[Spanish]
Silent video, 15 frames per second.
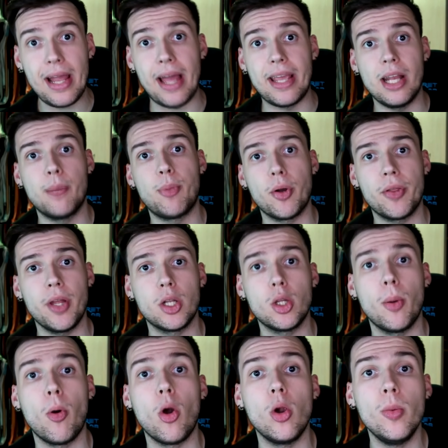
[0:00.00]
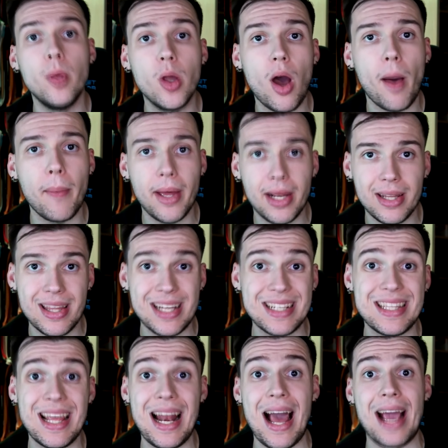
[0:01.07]
que ayer por cierto volvió a ver
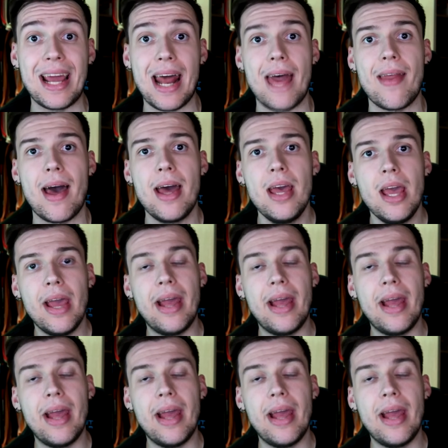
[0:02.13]
desde la grada